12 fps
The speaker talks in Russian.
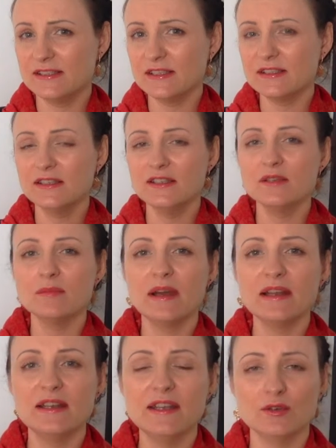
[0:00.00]
и детки не
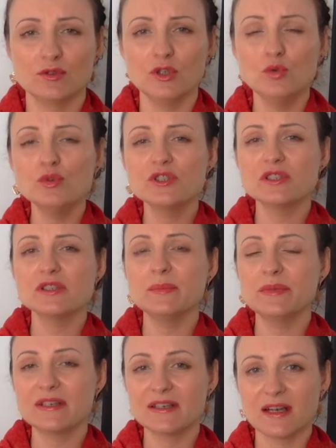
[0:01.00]
болеют, и учатся
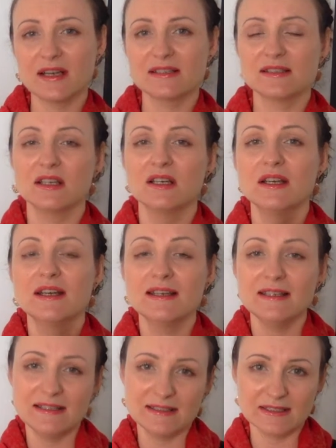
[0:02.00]
прекрасно.
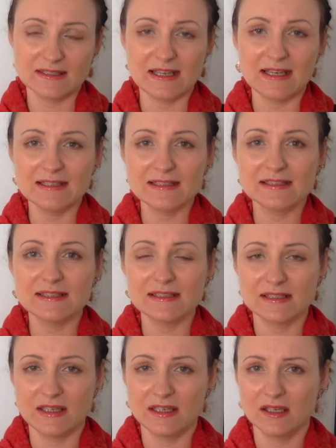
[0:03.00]
Из социальных
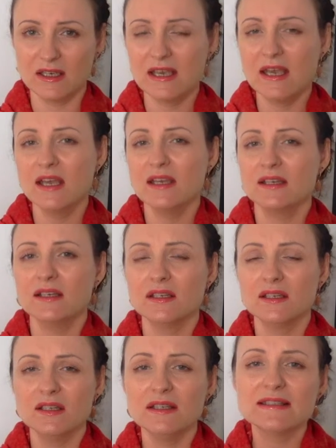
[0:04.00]
сетей.
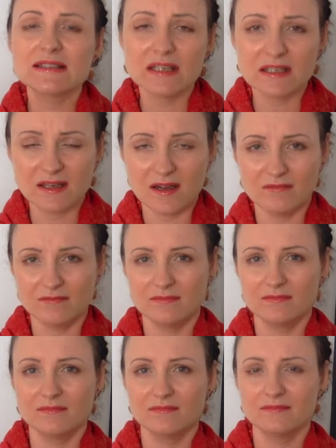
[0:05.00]
Инстаграм,
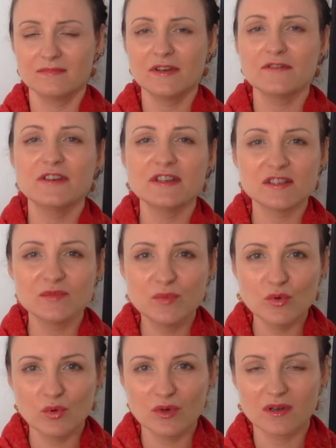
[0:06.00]

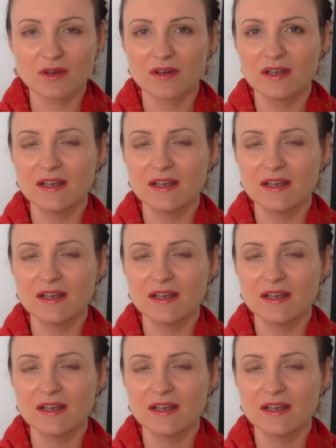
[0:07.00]
Фейсбук.